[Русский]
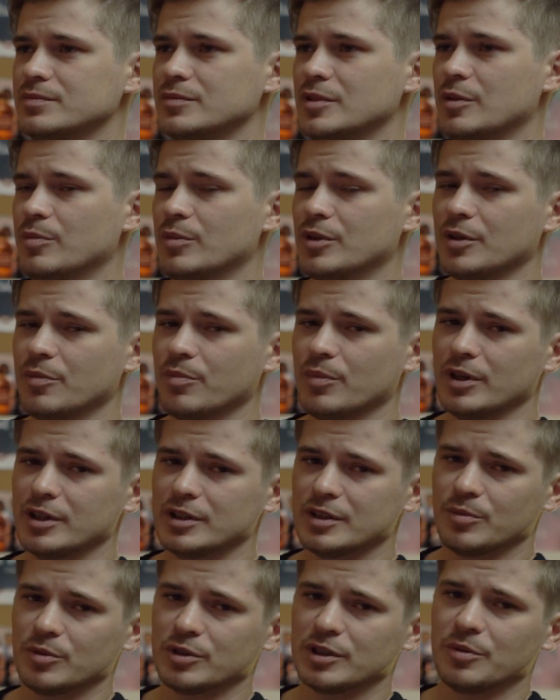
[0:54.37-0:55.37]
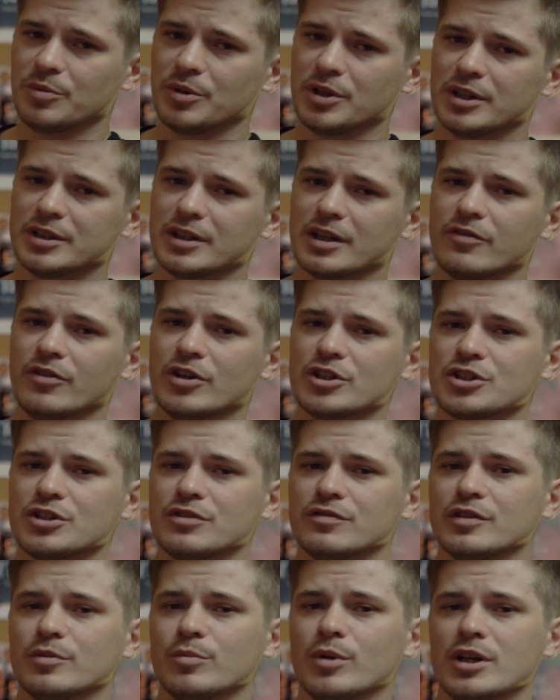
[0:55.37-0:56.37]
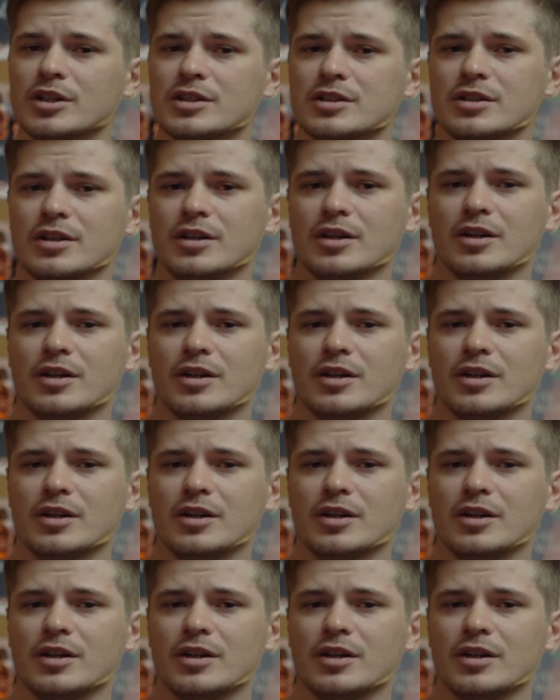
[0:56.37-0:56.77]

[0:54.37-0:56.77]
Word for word: Именно поэтому для меня так важно выбрать